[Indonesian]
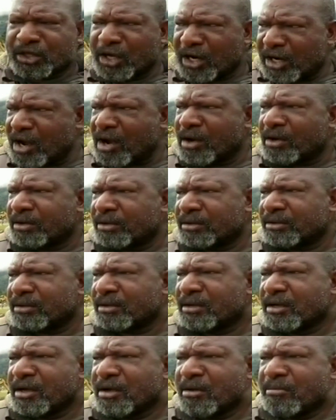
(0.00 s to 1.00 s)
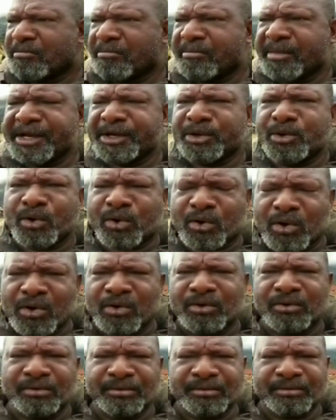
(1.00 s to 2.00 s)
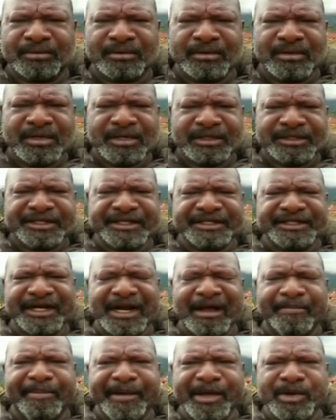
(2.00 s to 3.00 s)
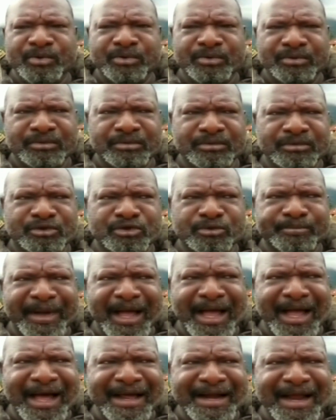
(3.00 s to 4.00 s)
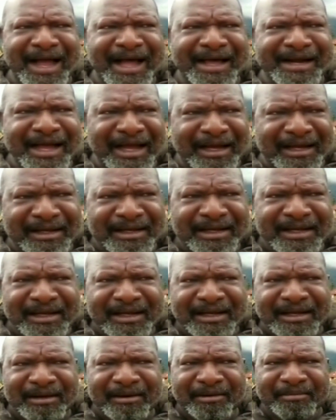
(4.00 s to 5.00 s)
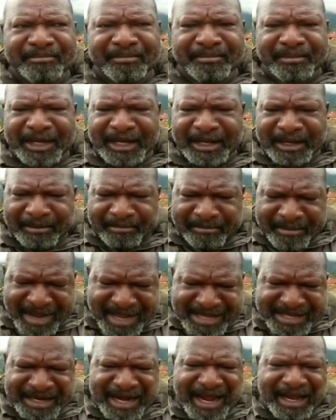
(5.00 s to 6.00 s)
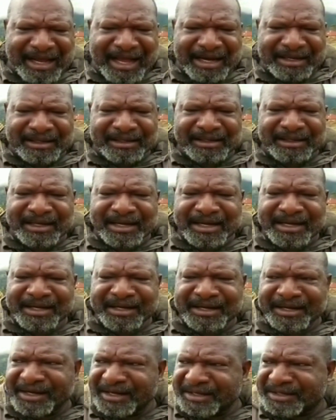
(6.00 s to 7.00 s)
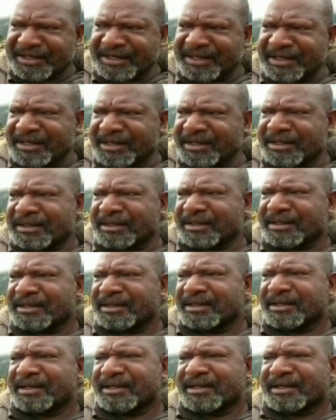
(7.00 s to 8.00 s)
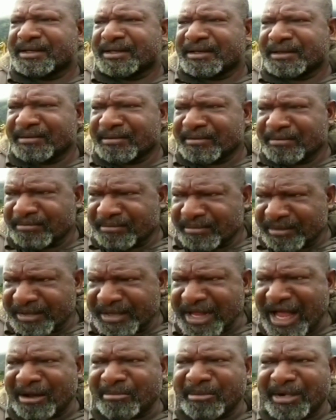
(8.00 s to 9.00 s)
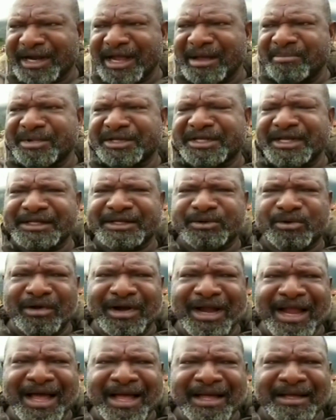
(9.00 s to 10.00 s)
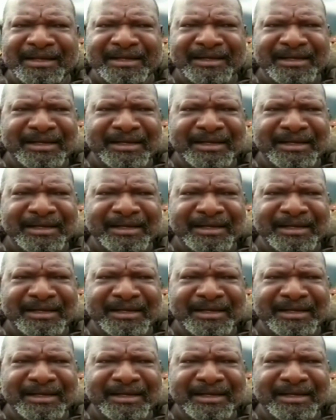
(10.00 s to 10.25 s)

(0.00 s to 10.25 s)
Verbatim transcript: tolong mendukung secara penuh supaya anak-anak masyarakat di sini yang mereka bisa sekolah,